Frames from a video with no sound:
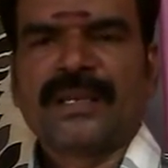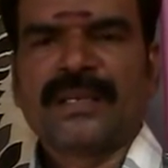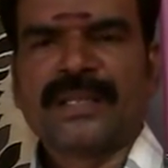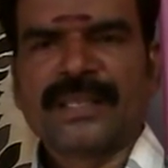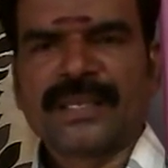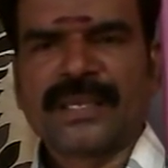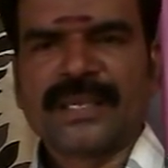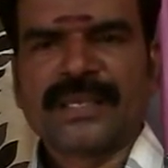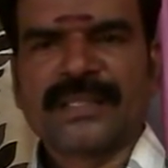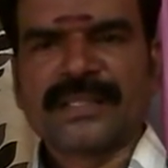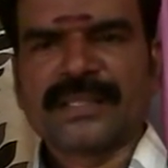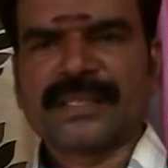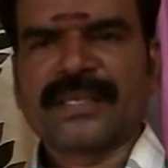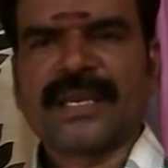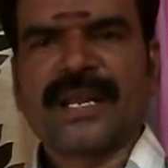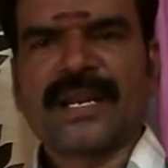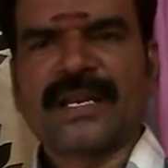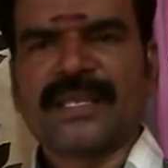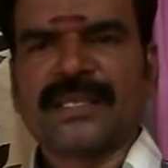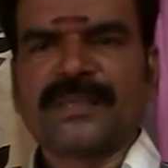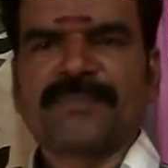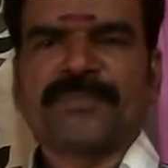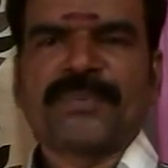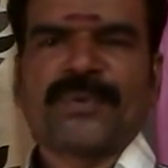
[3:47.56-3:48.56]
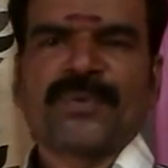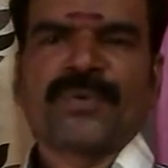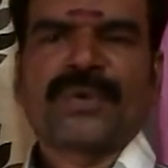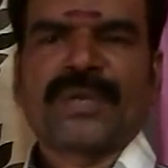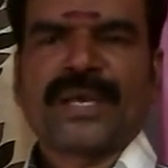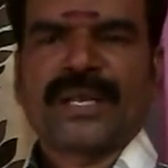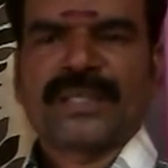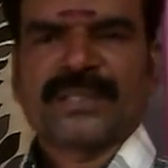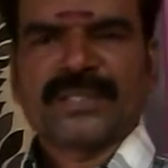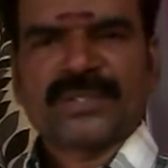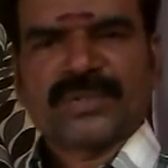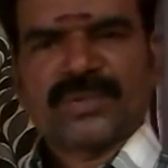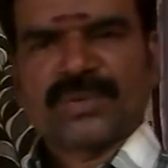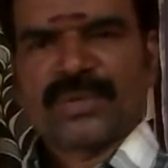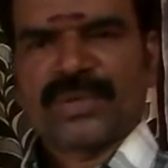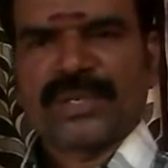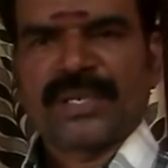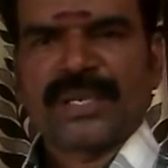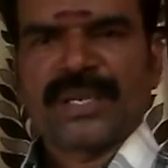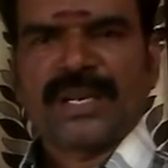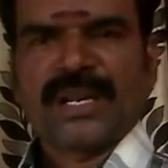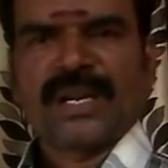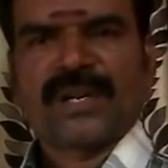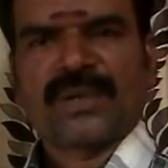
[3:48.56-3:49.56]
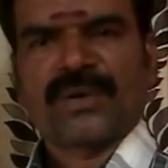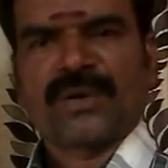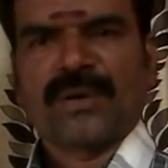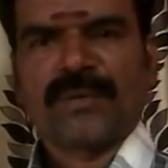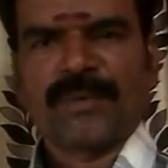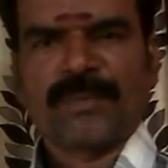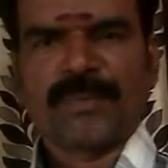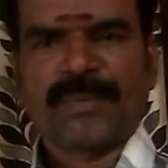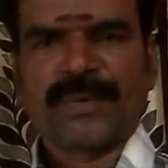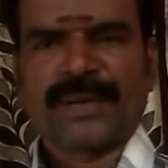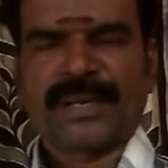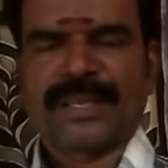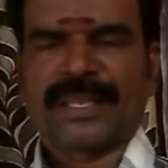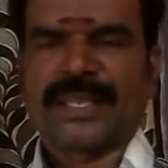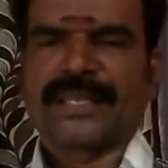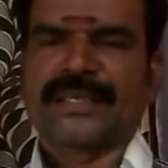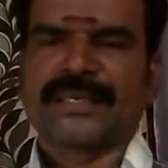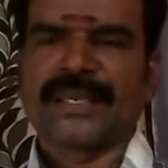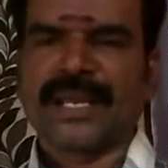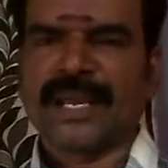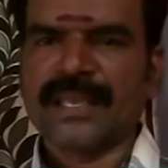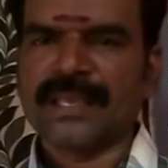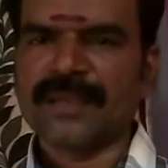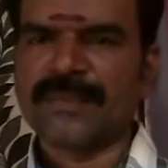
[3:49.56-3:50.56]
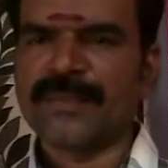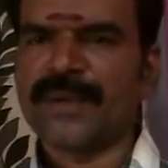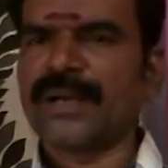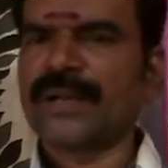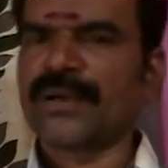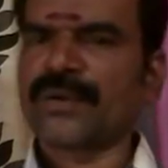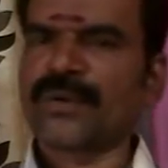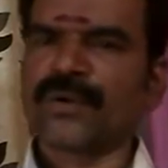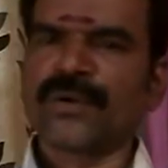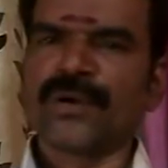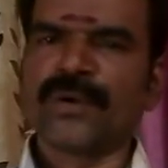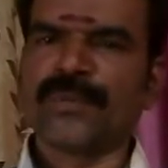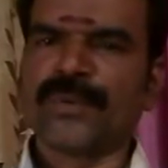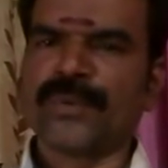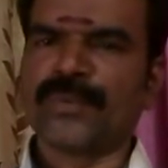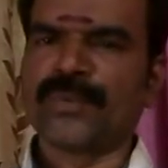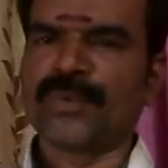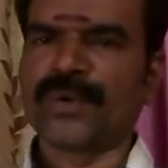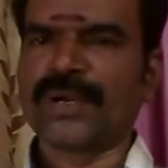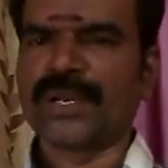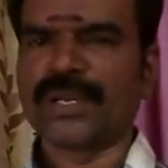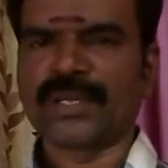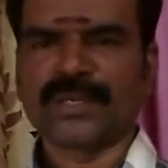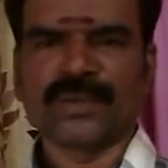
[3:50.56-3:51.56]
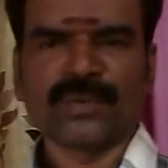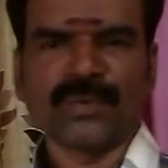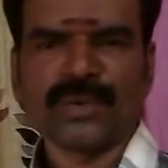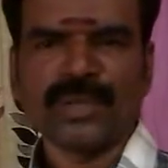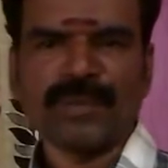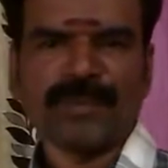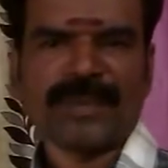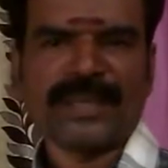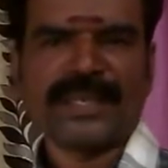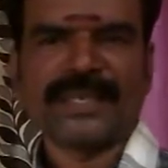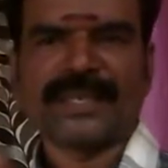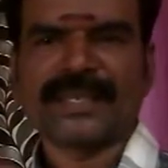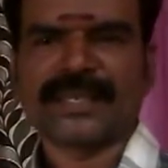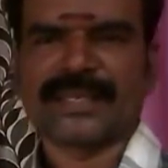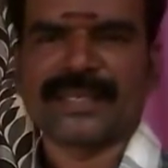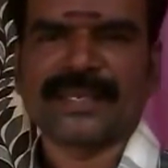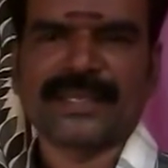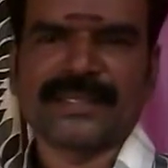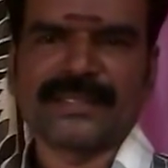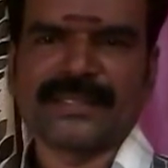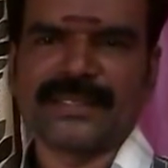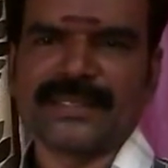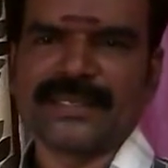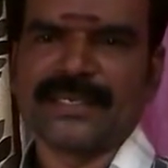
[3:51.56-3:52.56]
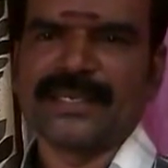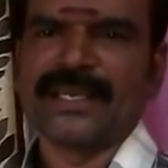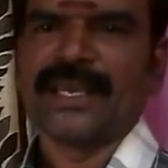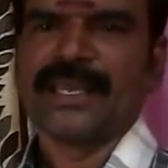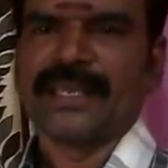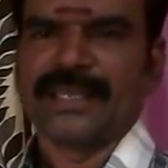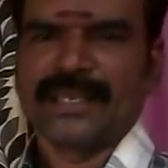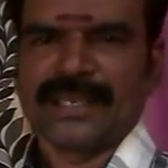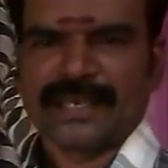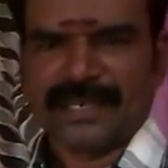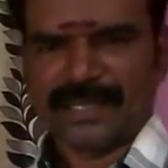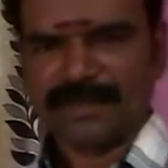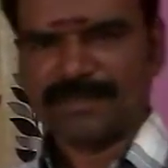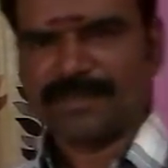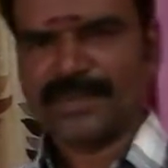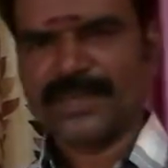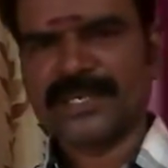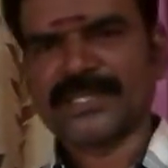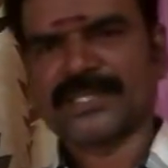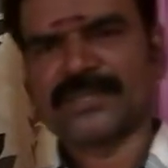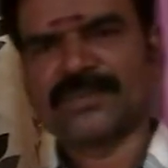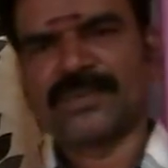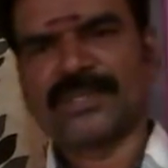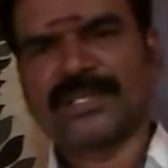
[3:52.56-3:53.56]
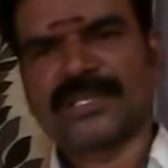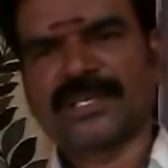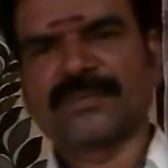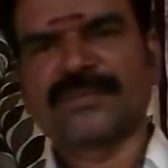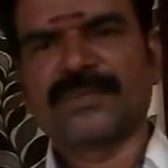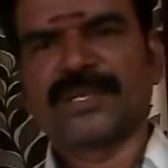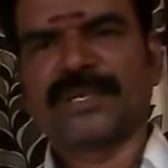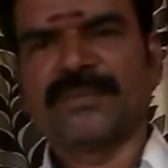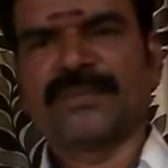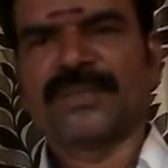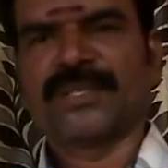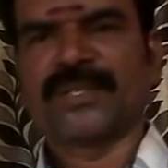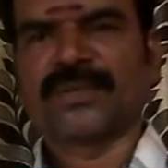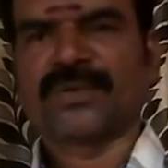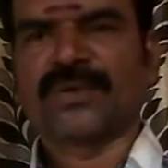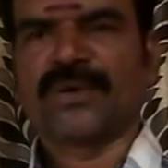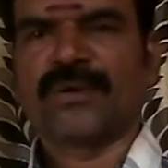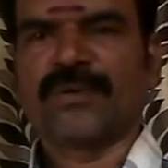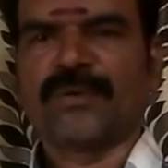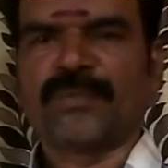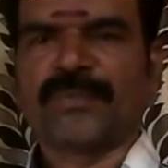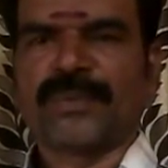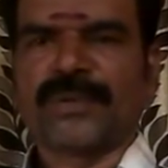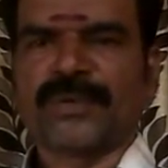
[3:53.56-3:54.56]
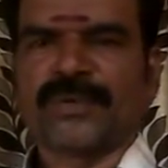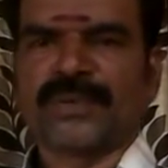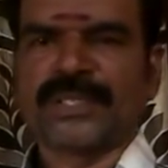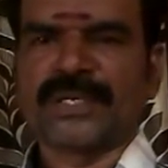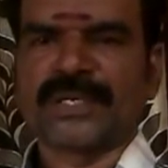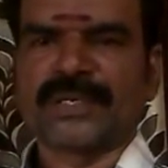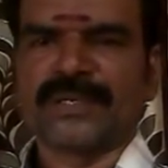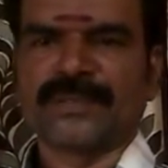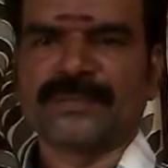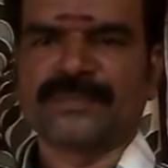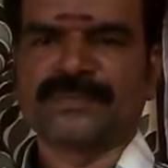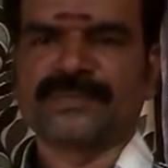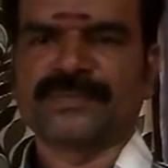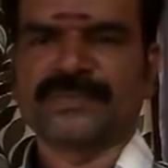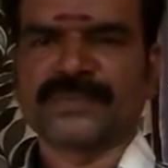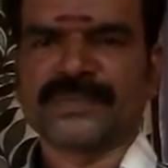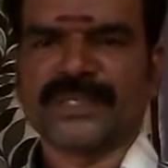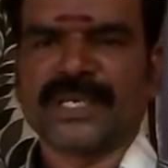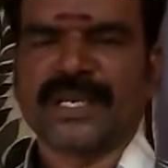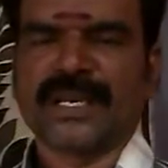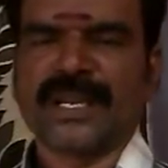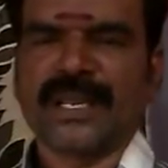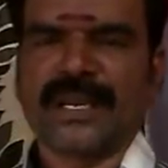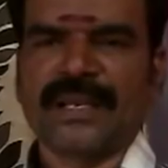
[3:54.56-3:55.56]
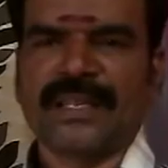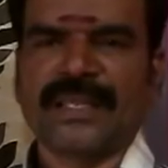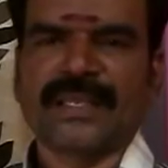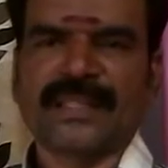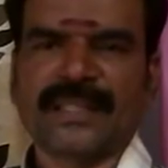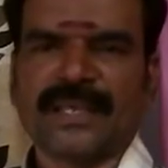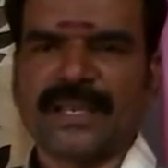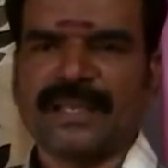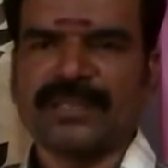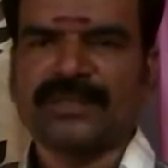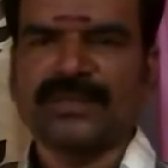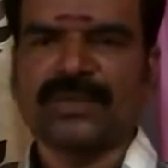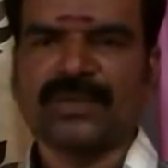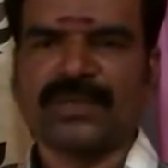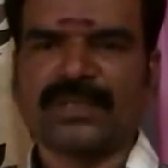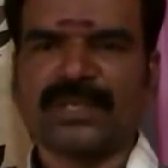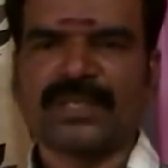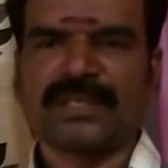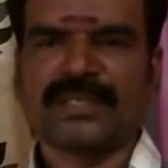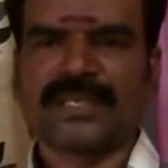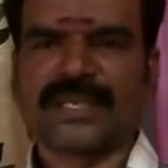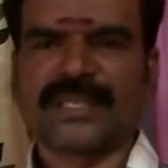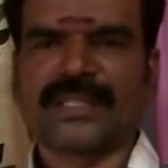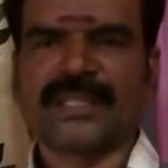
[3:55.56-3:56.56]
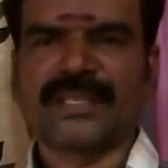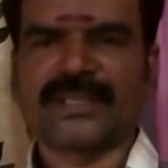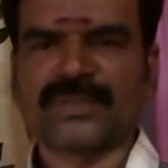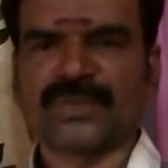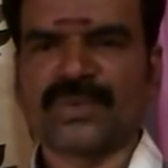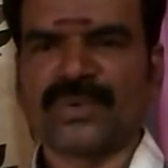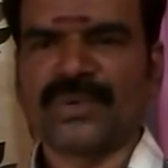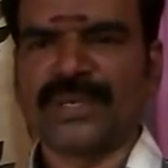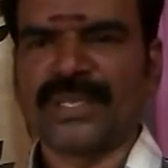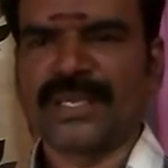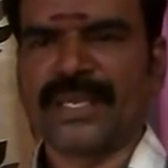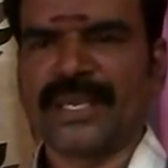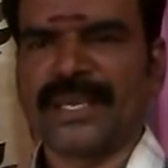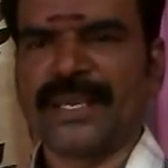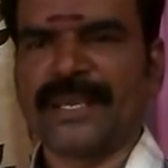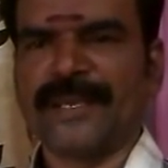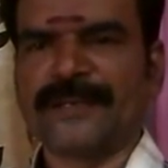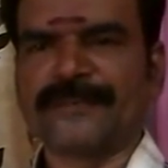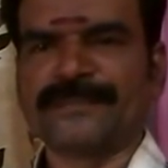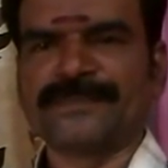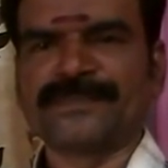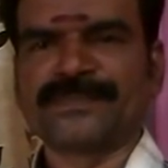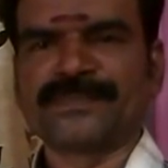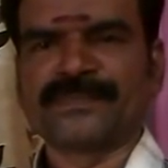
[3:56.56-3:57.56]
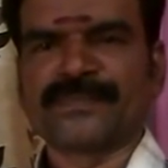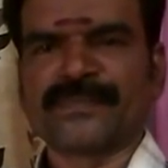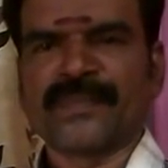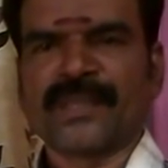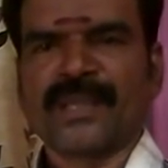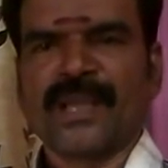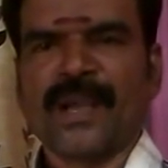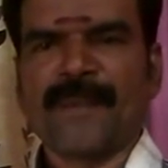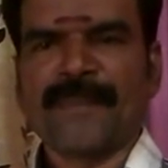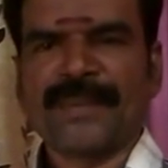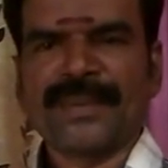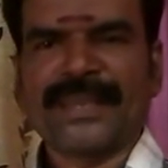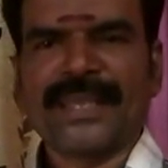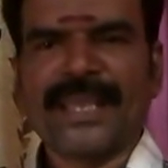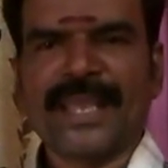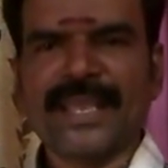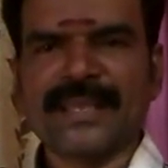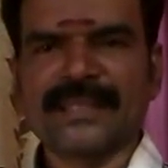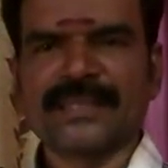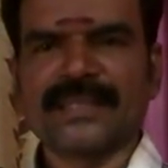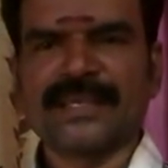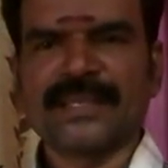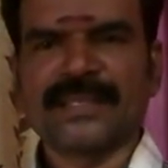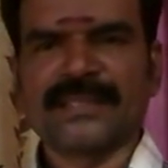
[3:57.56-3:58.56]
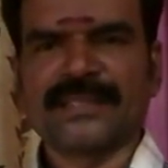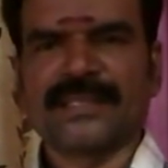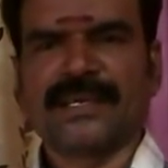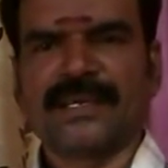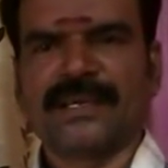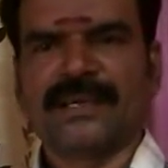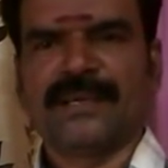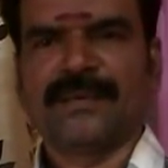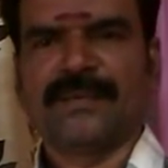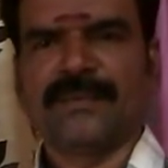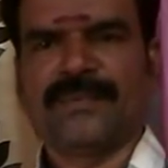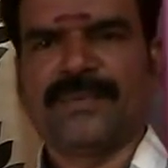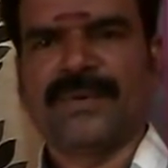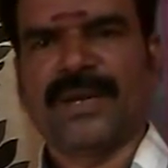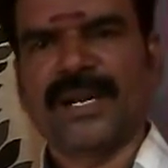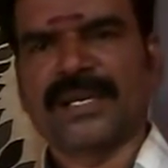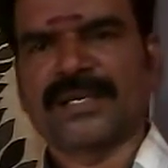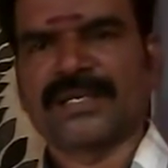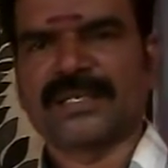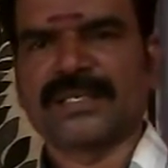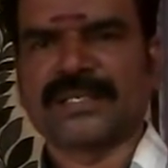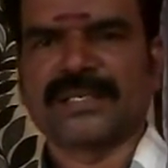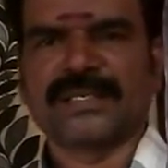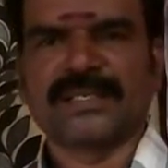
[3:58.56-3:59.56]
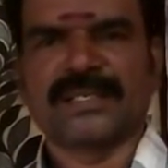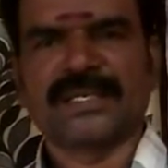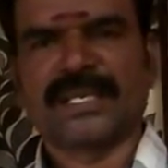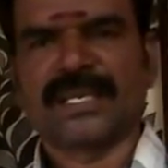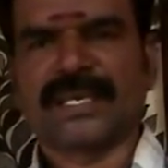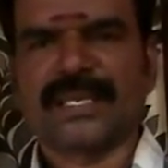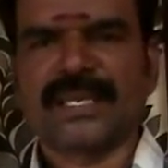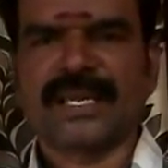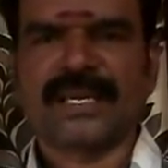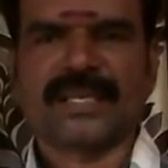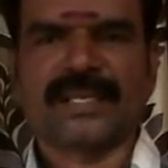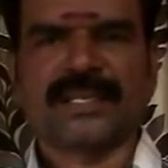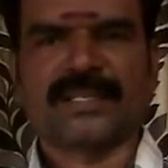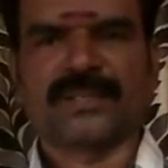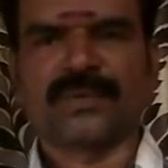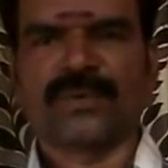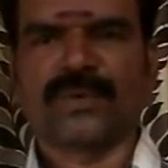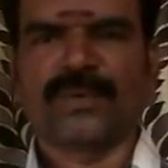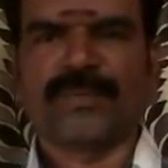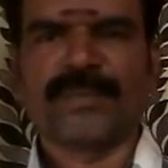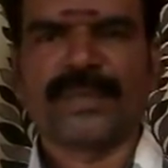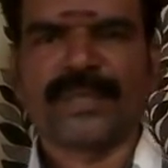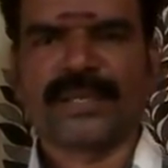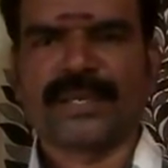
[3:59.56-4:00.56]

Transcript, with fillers: நீங்கள் இதுக்காண்டி இப்படி ஒரு கருத்தை சொல்கிறீங்களான்னு கோபப்படுறீங்க நியாயமான கோபம் உங்களுக்கு உரிமை இருக்கிறது என்னை பேசுவதற்கும் என் மீது கோபப்படுவதற்கும் ஏன்னா நீங்கள் தானே ஜோதிடர் நீங்கள் தானே சொன்னீங்க அப்போ ஏன் இதில் இந்த ஃபால்ட் இருக்குன்னு நீங்கள் கேட்குறதுக்கு உரிமை